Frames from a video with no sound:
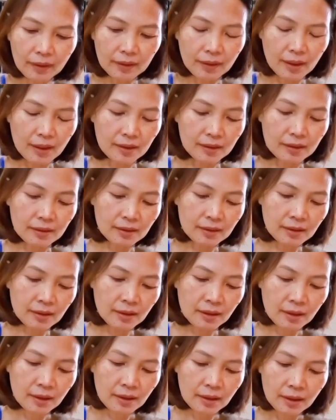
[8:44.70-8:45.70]
Yan. Mm.
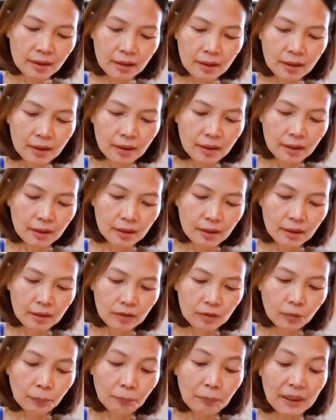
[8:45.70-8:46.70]

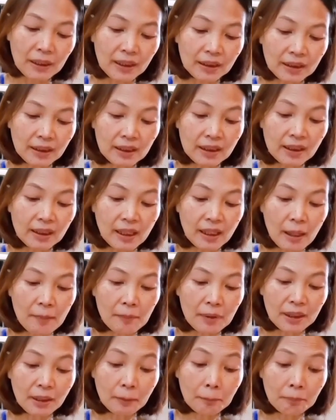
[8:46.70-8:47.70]
Nung pinatig na
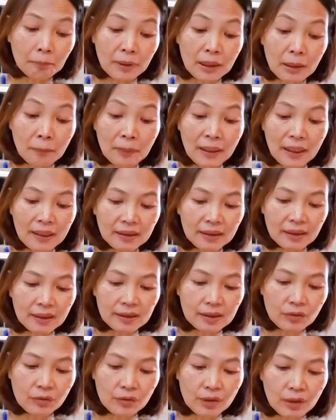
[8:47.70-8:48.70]
namin, pina-blood
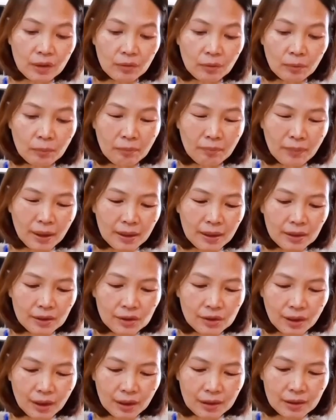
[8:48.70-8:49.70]
test ko yan nag
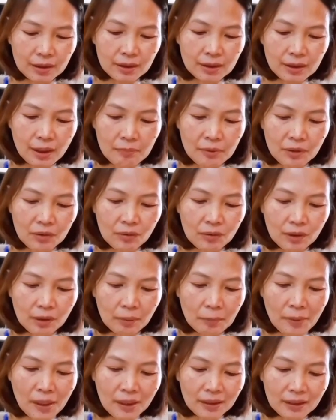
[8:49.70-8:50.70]
siya. Kasi sabi ko
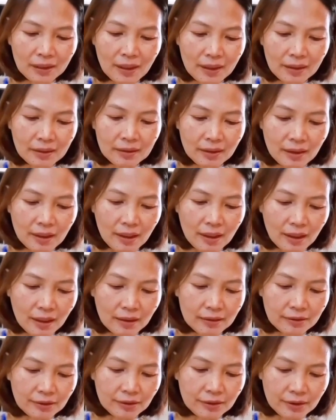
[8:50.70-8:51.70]
ganun, bakit lagi nag
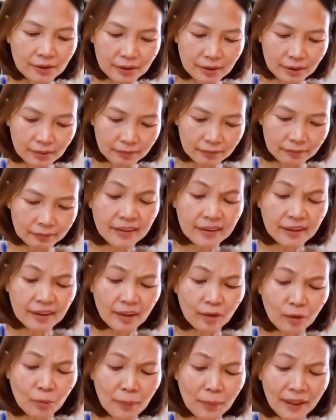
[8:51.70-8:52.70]
allergy Eh,
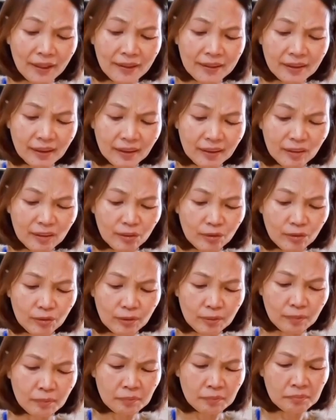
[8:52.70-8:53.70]
hindi ako kumakain ng itlog.